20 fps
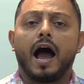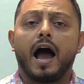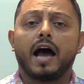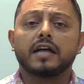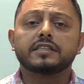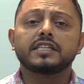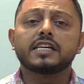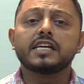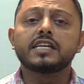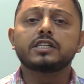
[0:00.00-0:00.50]

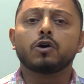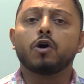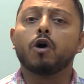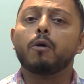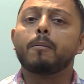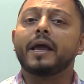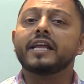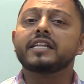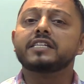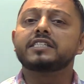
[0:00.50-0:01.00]
আজিজ ও
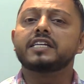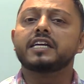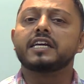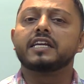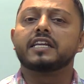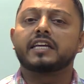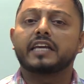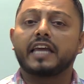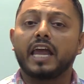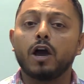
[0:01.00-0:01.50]
বেনজির
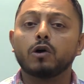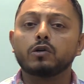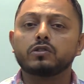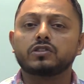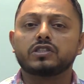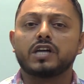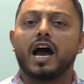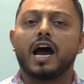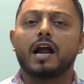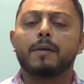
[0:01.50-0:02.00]
কেউ
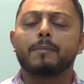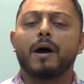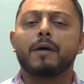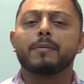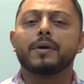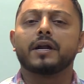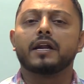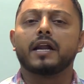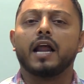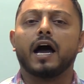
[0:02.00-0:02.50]
ছাড়
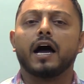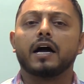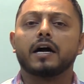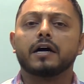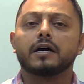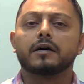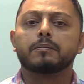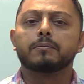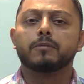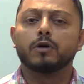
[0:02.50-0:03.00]
পাবেন না
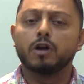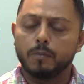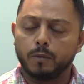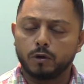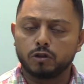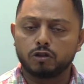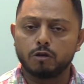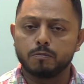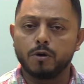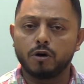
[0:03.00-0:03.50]
বলে
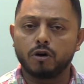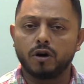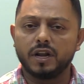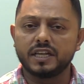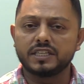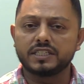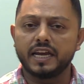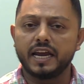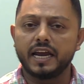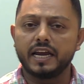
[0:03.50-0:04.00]
মন্তব্য
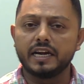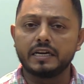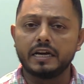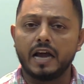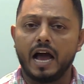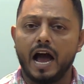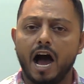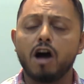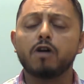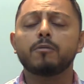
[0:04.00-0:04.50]
করেছেন
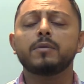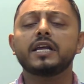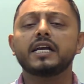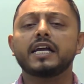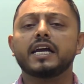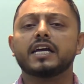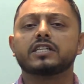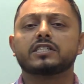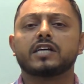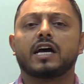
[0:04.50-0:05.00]
আওয়ামী
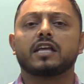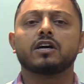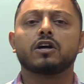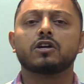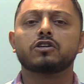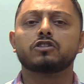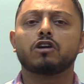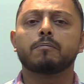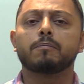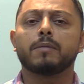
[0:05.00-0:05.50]
লীগের
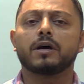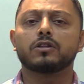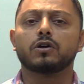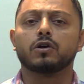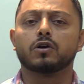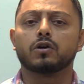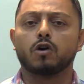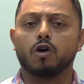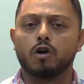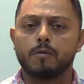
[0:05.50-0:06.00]
সাধারণ
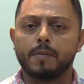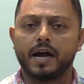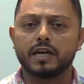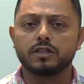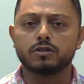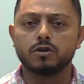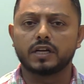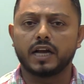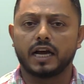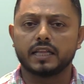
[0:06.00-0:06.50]
সম্পাদক
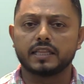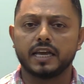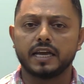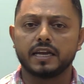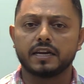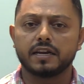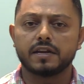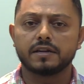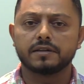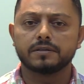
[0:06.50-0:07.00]
ওবায়দুল কাদের